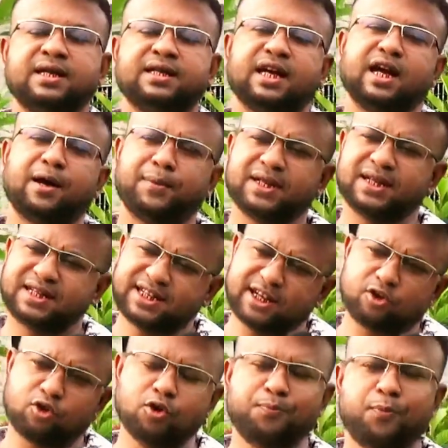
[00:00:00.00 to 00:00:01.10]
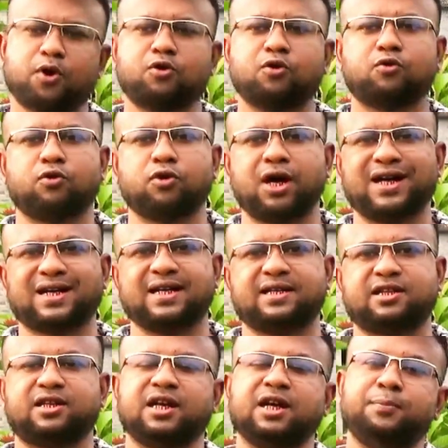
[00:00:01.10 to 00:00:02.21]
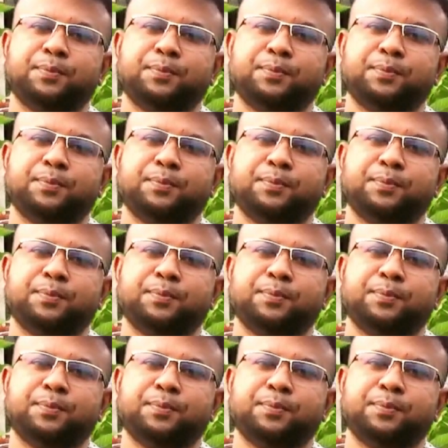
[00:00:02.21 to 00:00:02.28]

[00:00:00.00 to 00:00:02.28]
তাই আমাদের যে কোনো পণ্য ক্রয়ের ক্ষেত্রে